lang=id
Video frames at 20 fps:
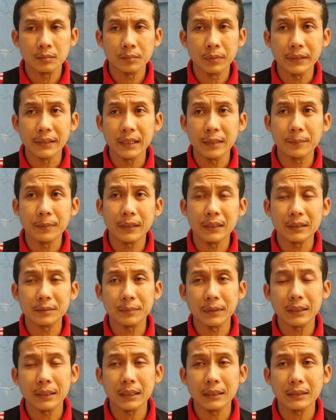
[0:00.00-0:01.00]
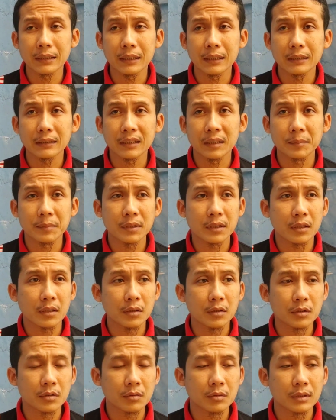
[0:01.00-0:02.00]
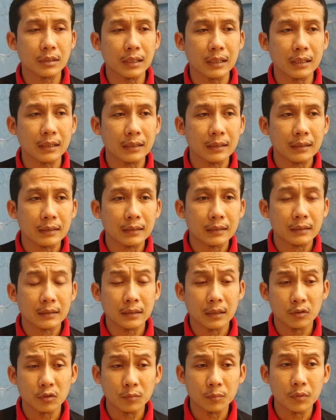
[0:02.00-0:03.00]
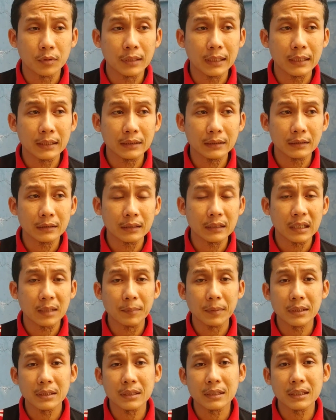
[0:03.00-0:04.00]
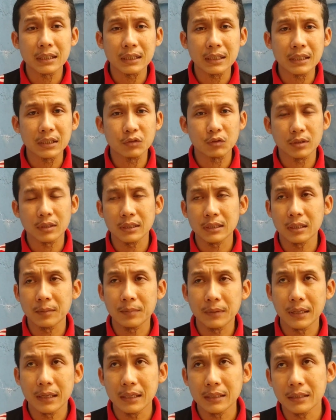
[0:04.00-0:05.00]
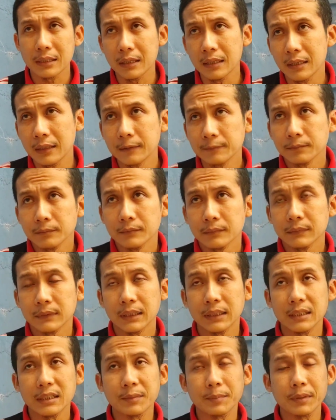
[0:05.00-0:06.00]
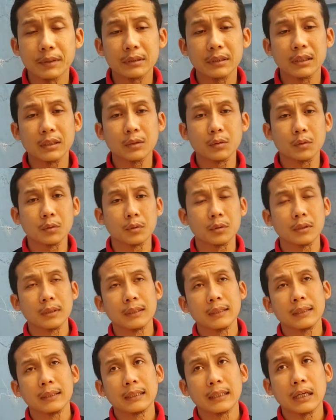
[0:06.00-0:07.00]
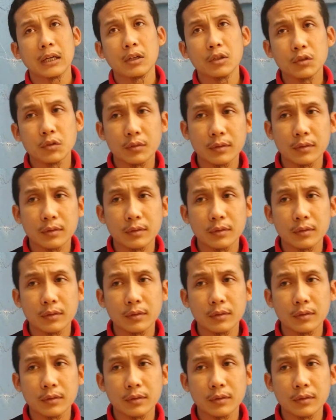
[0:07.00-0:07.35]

banyak banget makannya, tapi kalau sudah satu bulan, kenapa sedikit sudah saya bahas ya. Jadi seperti itu. Kalau